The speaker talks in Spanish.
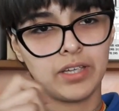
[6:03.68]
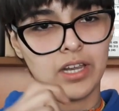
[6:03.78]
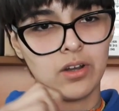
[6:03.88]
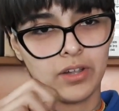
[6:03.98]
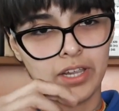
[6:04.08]
que
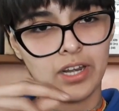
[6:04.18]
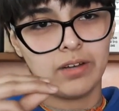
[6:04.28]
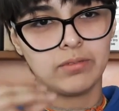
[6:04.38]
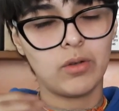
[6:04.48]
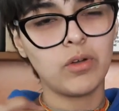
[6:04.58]
es lo que
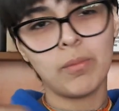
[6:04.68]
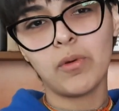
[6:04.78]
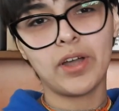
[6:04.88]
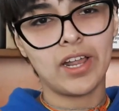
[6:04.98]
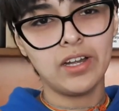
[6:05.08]
como
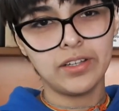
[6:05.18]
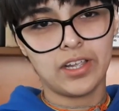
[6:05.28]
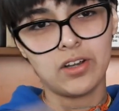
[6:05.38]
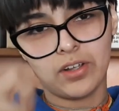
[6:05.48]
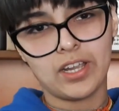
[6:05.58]
un gel, que
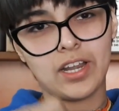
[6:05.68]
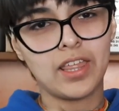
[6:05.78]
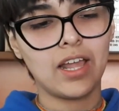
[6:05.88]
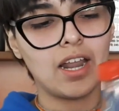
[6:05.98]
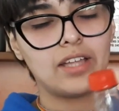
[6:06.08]
es lo que le
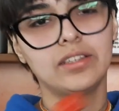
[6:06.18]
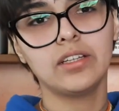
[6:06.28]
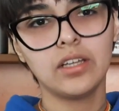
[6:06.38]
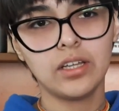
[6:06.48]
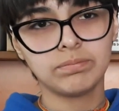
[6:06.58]
da la
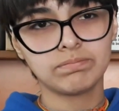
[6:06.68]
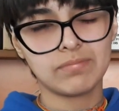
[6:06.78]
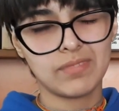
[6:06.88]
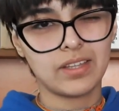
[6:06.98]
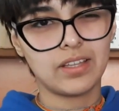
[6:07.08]

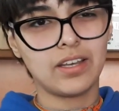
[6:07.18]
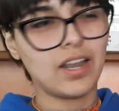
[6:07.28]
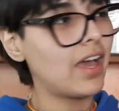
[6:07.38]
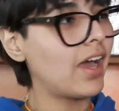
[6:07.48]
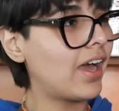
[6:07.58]

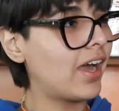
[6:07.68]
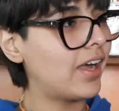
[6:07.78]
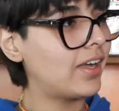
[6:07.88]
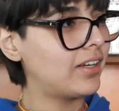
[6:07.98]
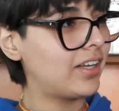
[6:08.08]

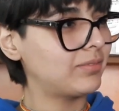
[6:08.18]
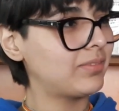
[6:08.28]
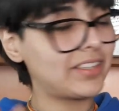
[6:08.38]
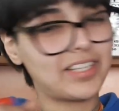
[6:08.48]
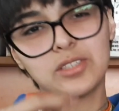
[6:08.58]
la, la, sí,
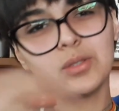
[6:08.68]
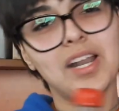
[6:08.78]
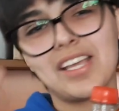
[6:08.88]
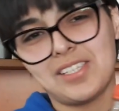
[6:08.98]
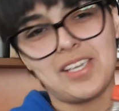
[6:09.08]
la,
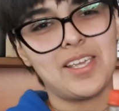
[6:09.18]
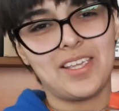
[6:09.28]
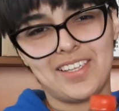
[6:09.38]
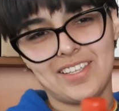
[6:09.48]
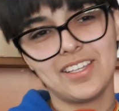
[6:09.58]
textura,
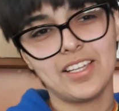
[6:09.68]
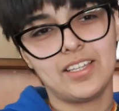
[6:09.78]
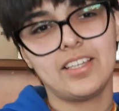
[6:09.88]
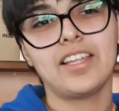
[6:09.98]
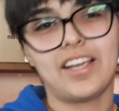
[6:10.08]
de
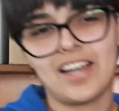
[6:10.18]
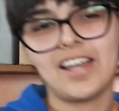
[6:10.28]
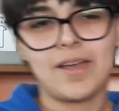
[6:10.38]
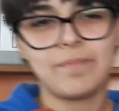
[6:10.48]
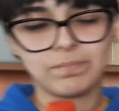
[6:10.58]
jalea de a una
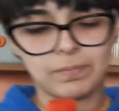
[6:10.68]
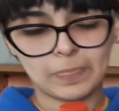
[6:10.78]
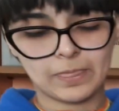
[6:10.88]
mermelada.